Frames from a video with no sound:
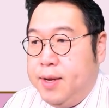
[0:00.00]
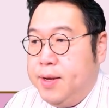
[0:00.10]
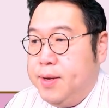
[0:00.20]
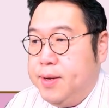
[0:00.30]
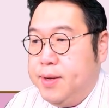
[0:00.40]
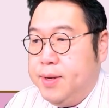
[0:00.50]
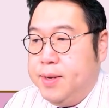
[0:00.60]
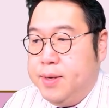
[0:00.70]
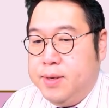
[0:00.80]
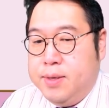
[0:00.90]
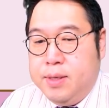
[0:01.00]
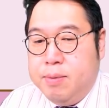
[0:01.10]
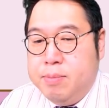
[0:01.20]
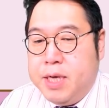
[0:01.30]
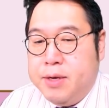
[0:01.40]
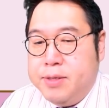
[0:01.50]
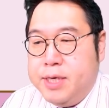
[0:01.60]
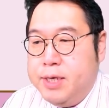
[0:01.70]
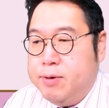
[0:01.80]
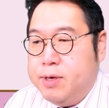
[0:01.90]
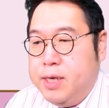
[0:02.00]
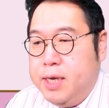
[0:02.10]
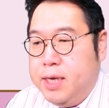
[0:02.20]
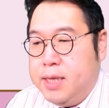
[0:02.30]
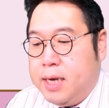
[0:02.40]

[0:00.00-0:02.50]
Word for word: 어, 김세연 의원이